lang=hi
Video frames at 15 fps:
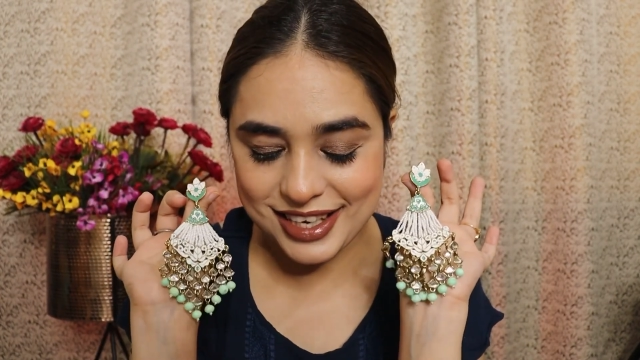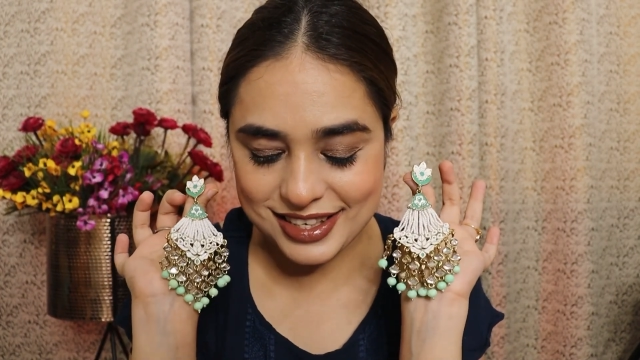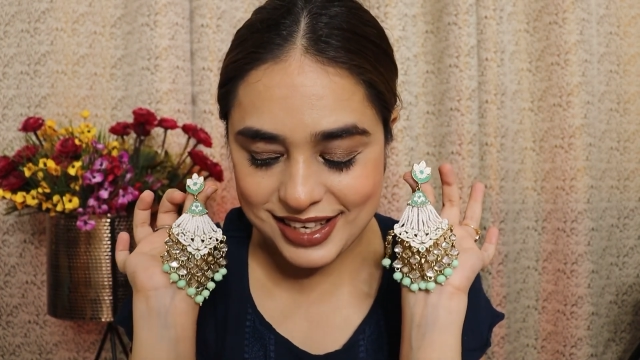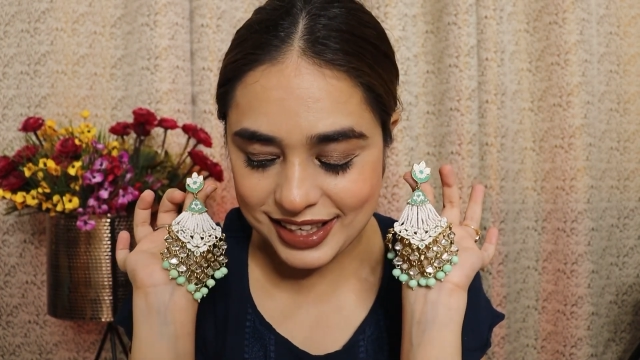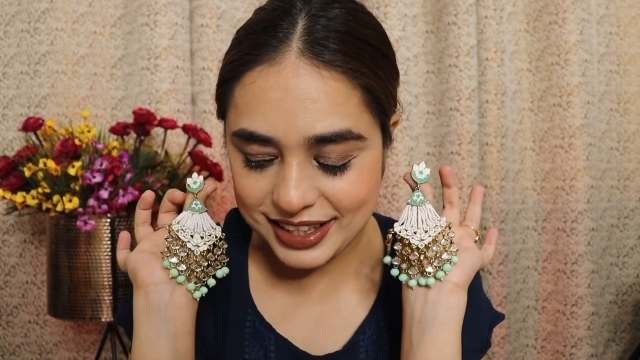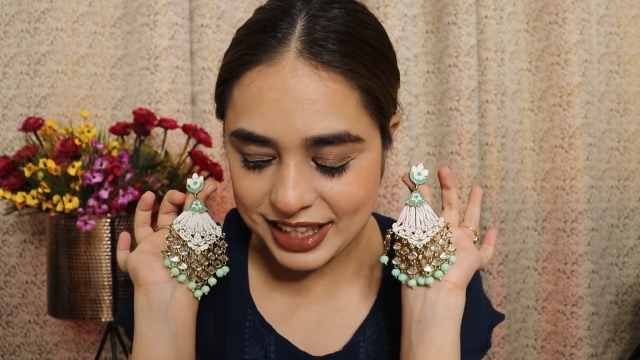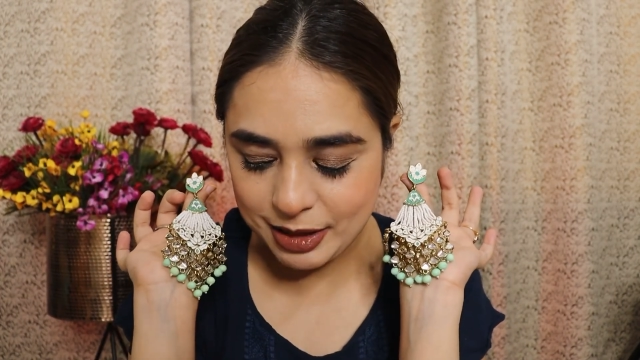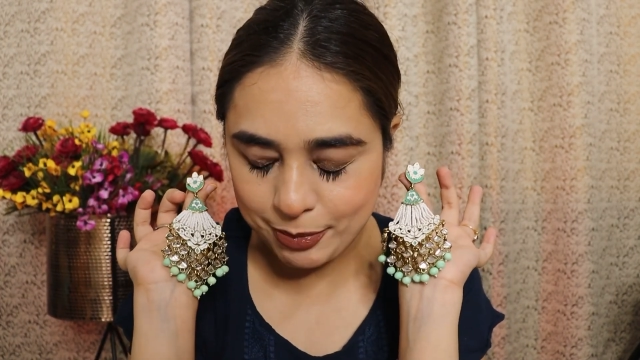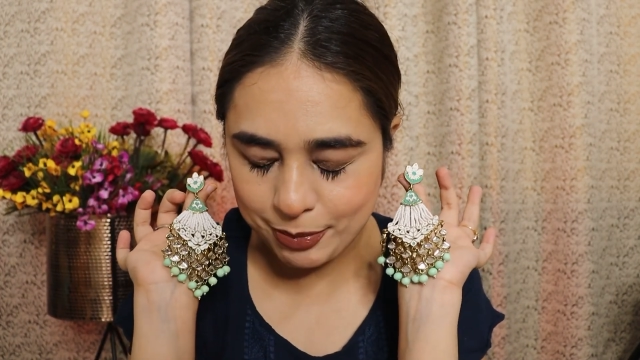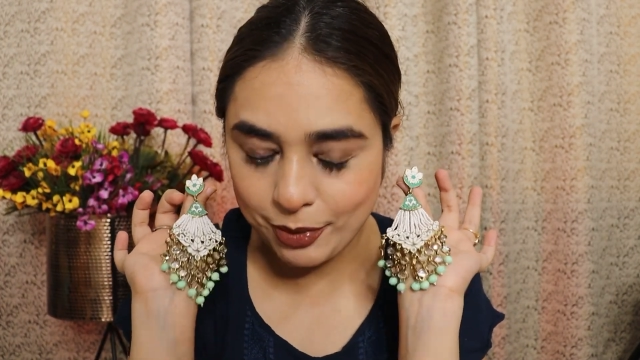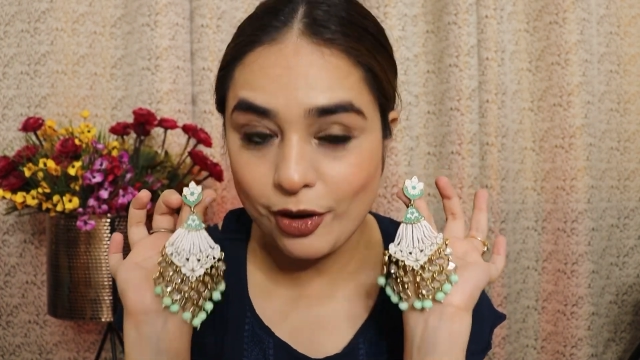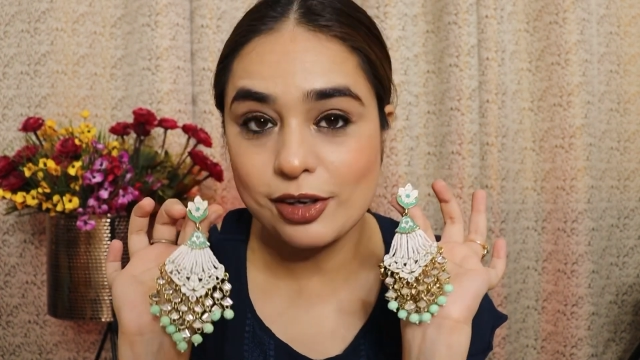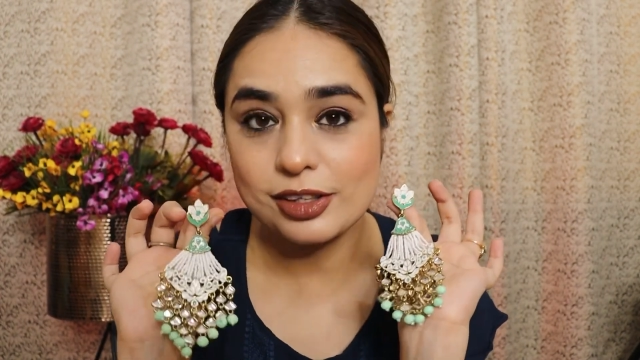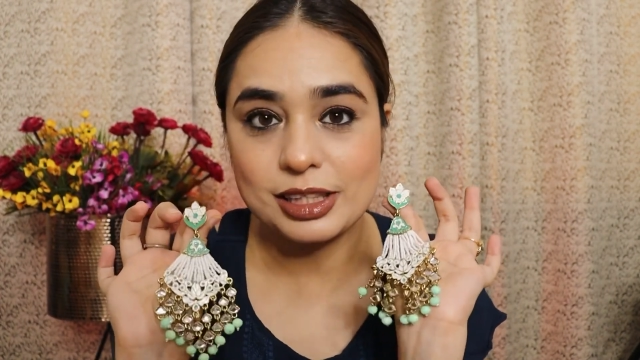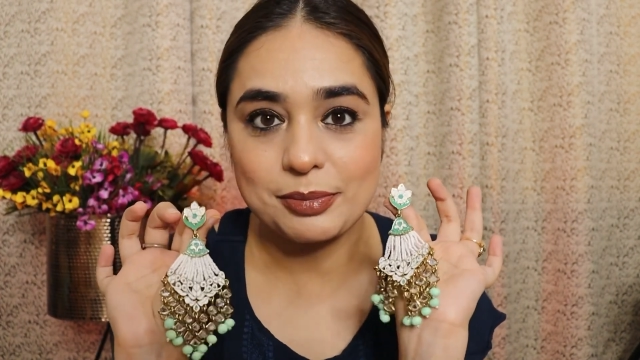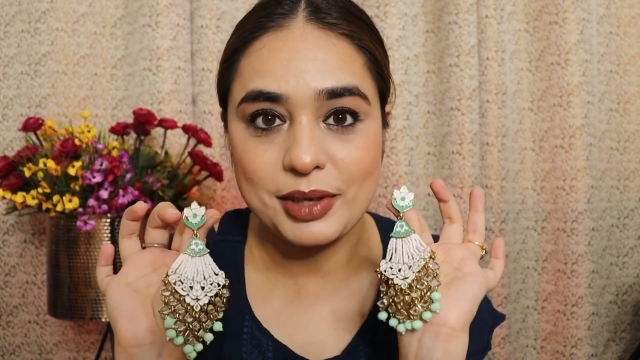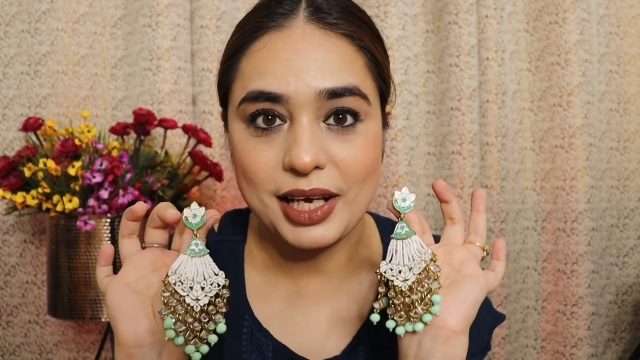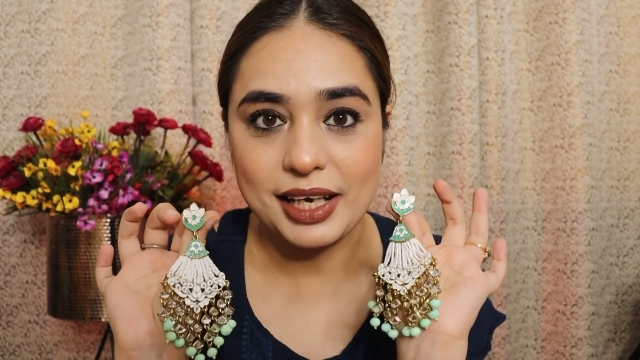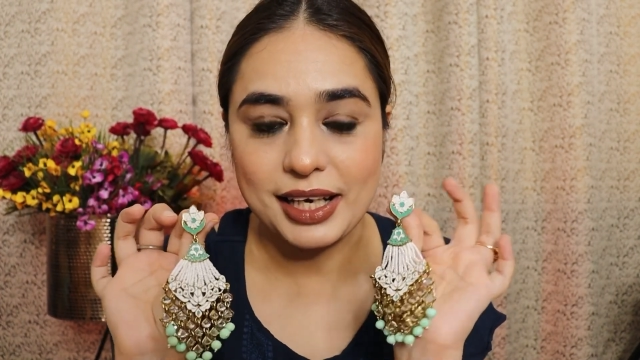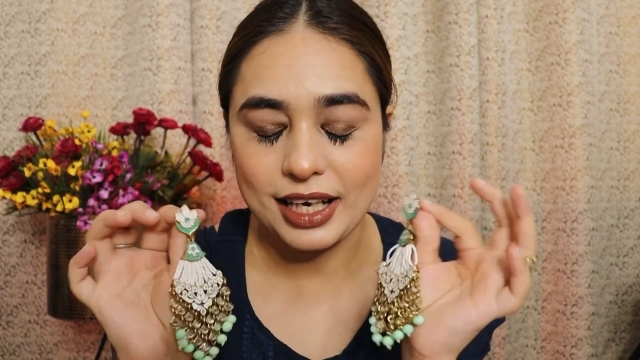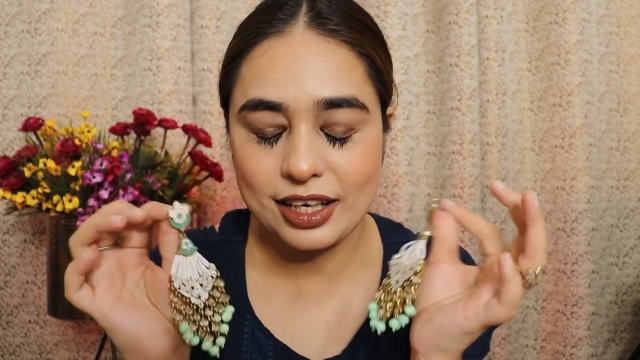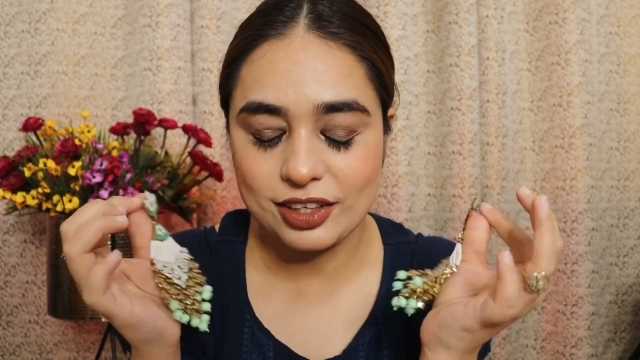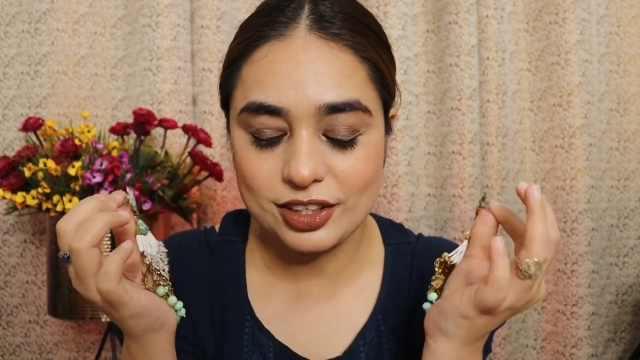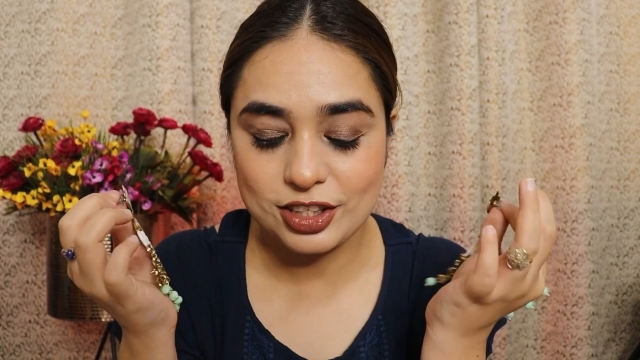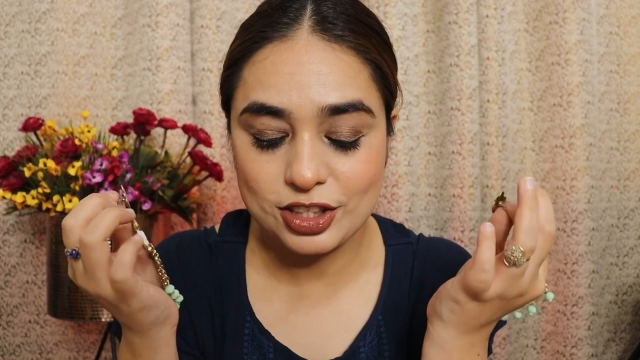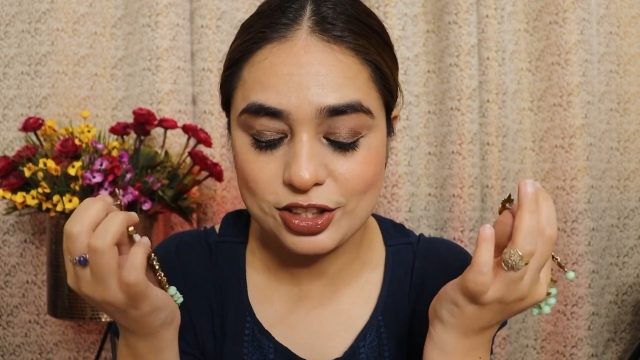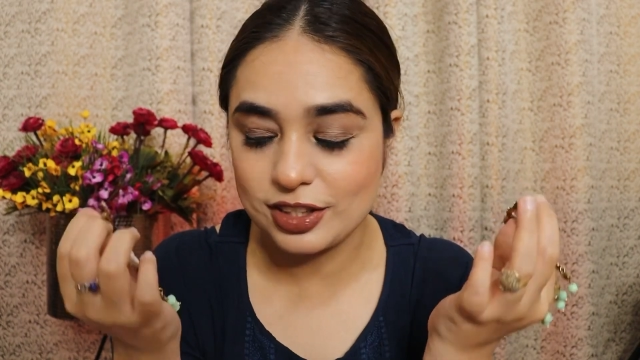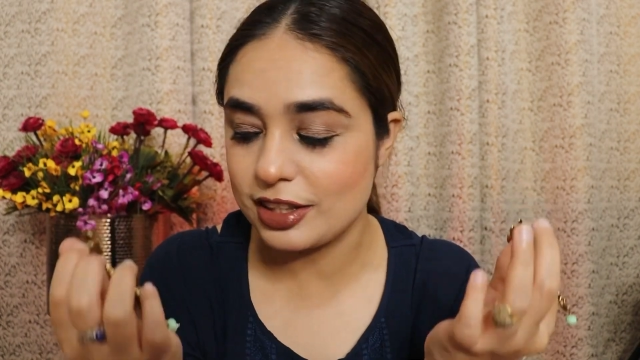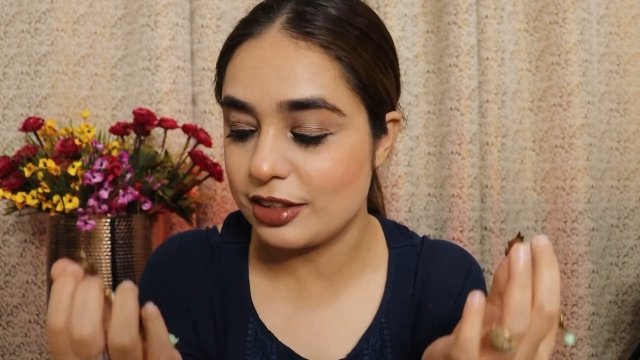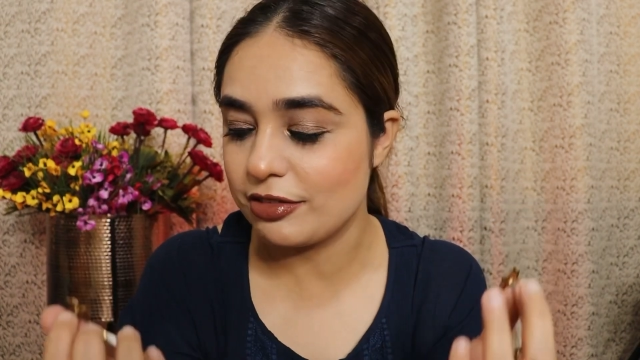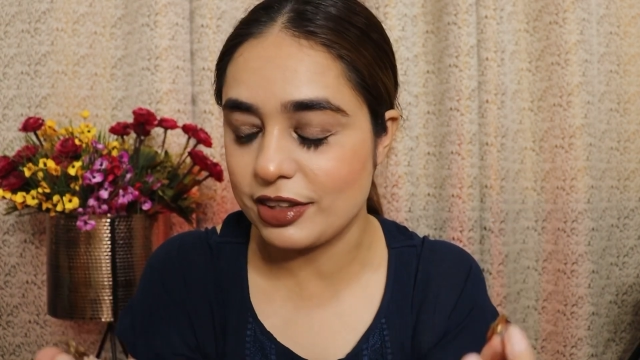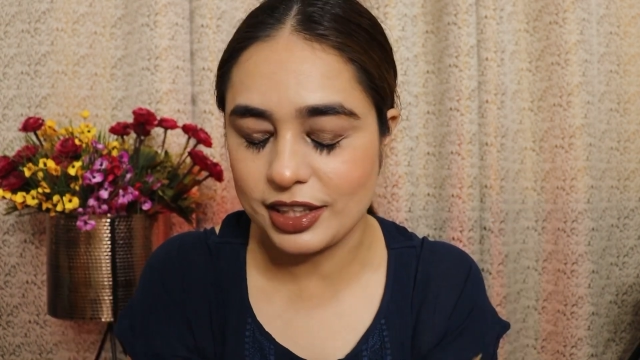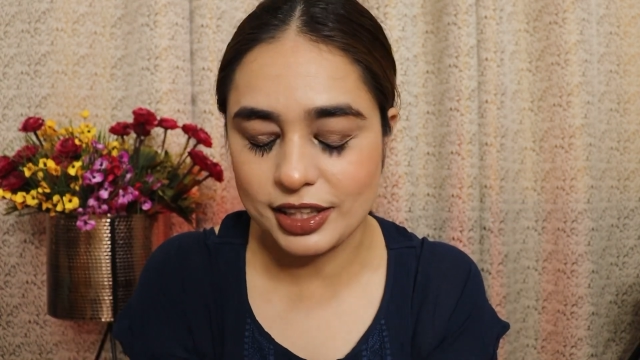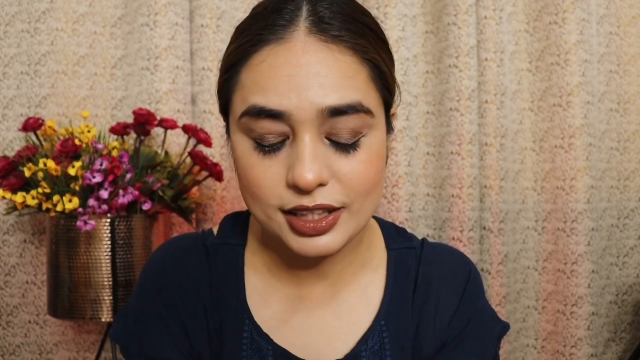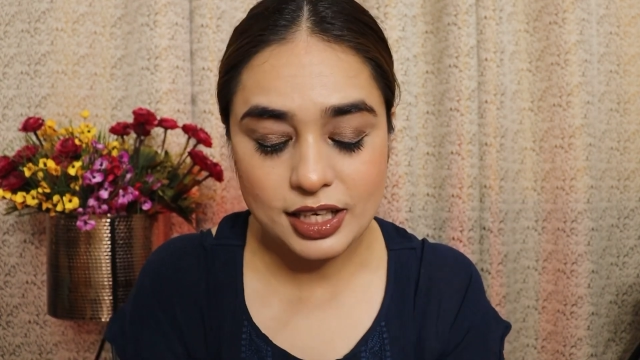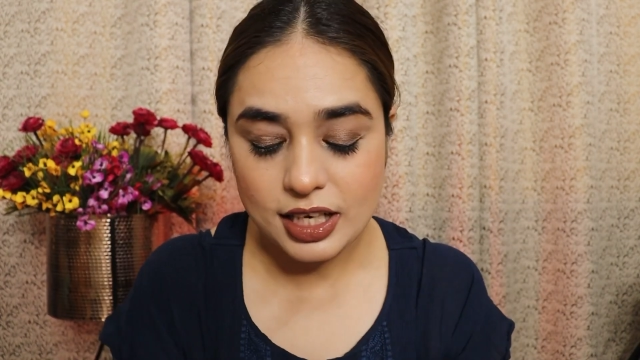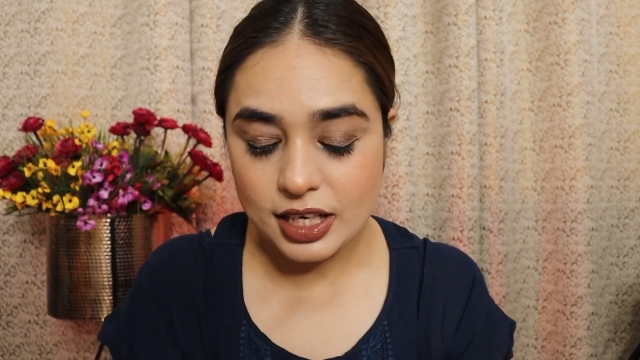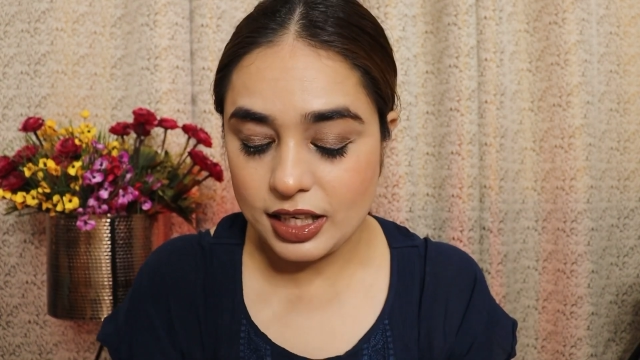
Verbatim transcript: हैं ये बहुत ही प्यारे हैं ट्रेडिशनल वेयर